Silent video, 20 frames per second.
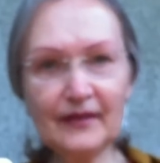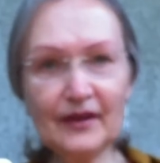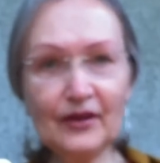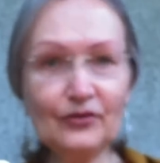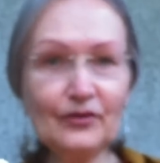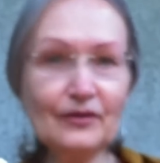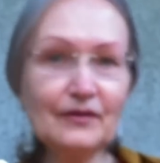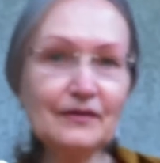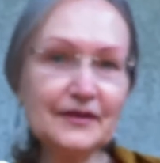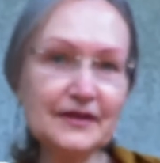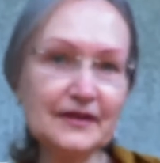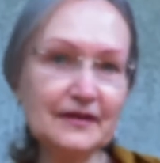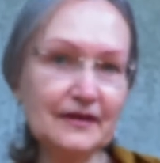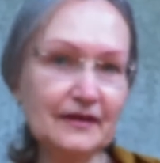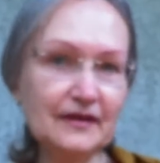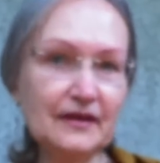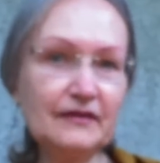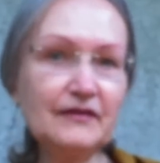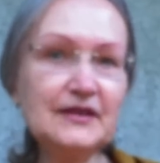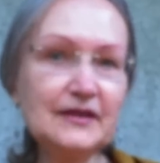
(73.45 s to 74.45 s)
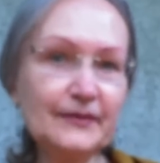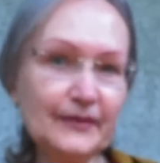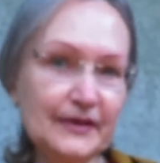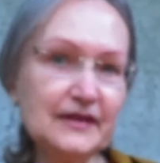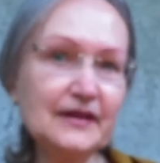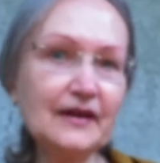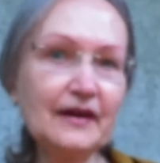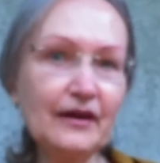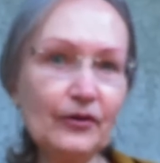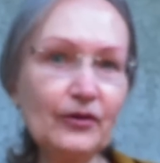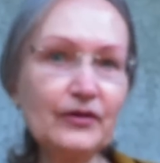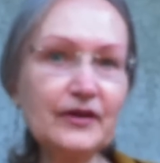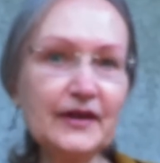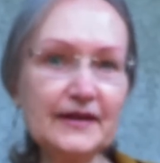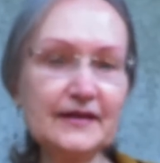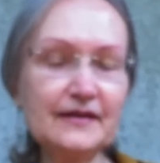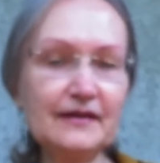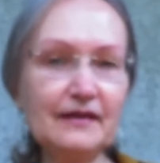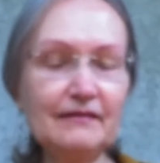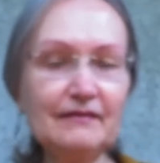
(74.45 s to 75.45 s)
Ну, в зависимости, какой
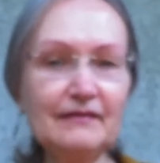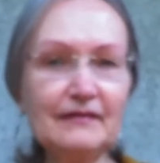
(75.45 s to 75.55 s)
рыцарь.